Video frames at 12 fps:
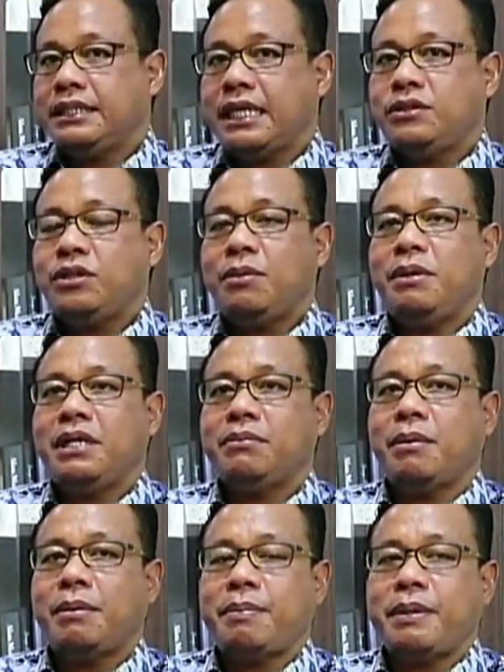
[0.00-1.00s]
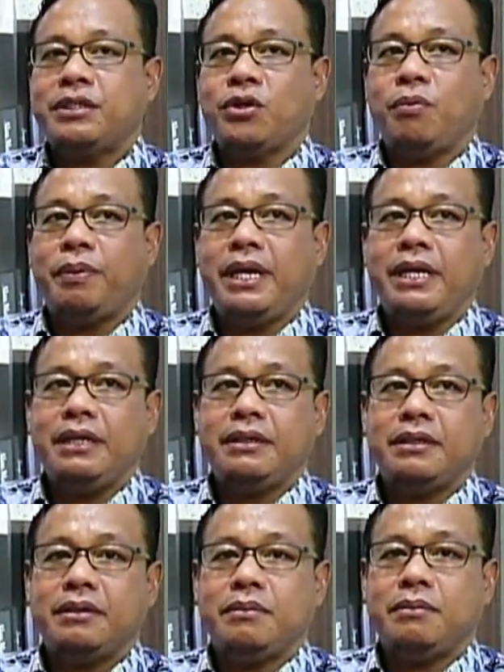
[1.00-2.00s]
saya sudah melihat beberapa SOP,
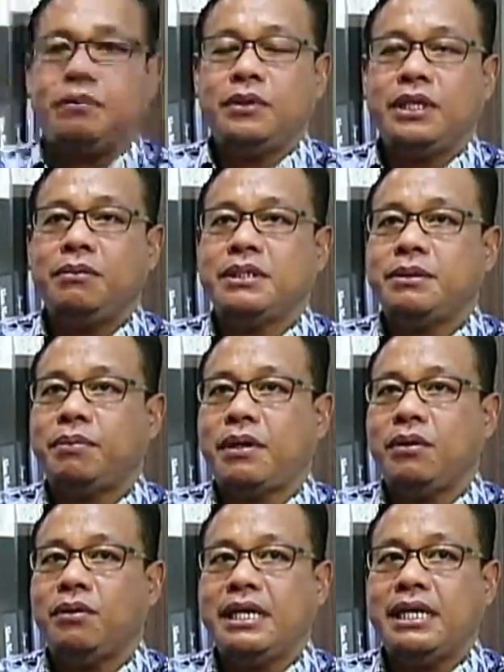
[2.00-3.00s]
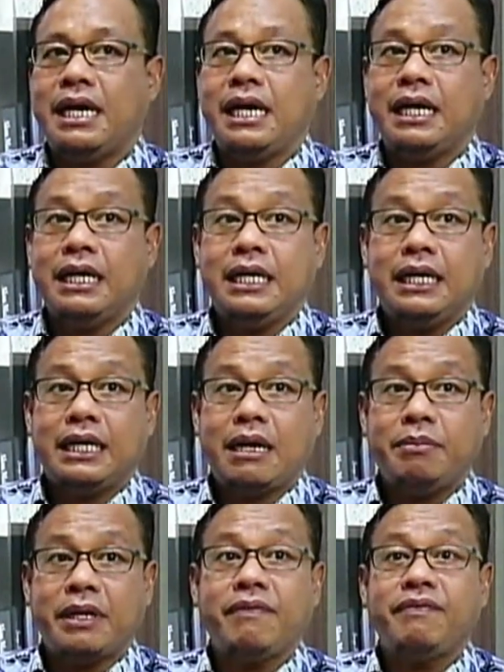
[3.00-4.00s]
mungkin masih perlu ada
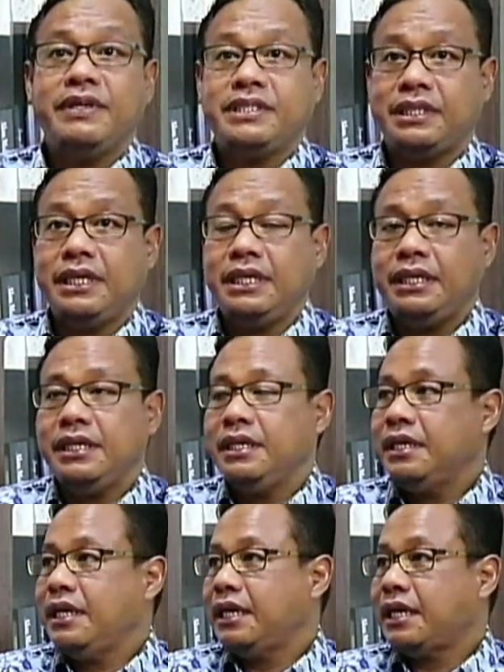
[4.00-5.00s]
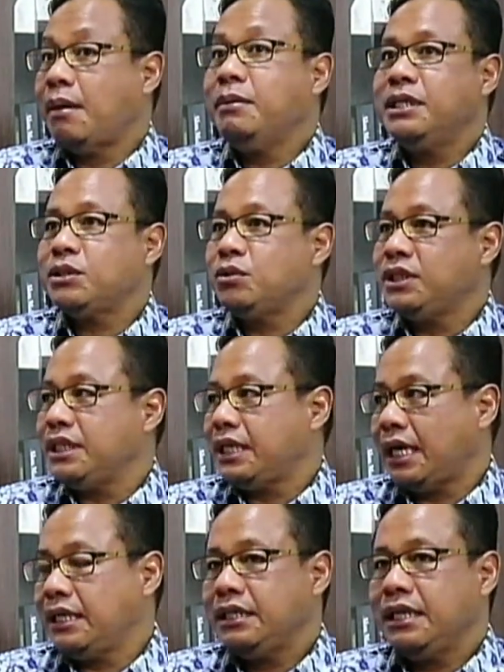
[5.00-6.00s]
kami revisi, kami
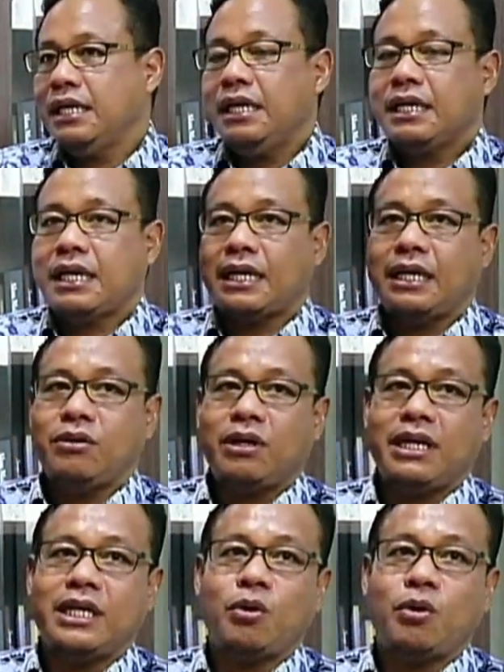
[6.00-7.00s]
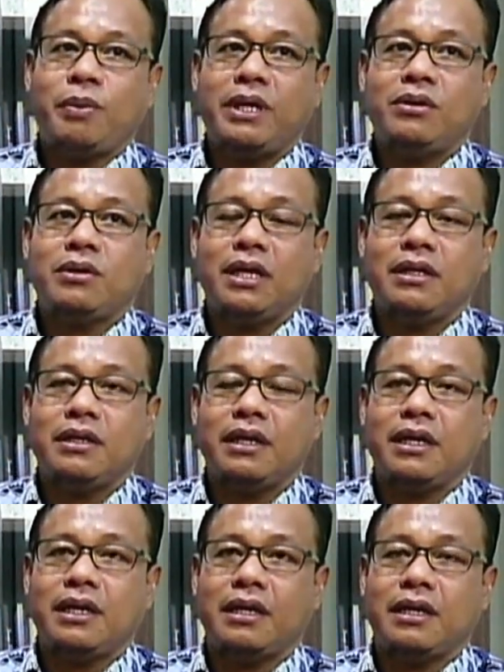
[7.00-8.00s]
diskusikan. Karena itu kan SOP itu kan
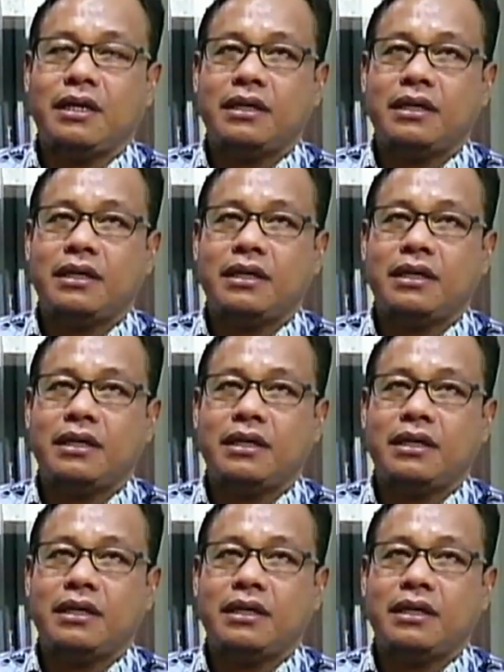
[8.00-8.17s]
eh,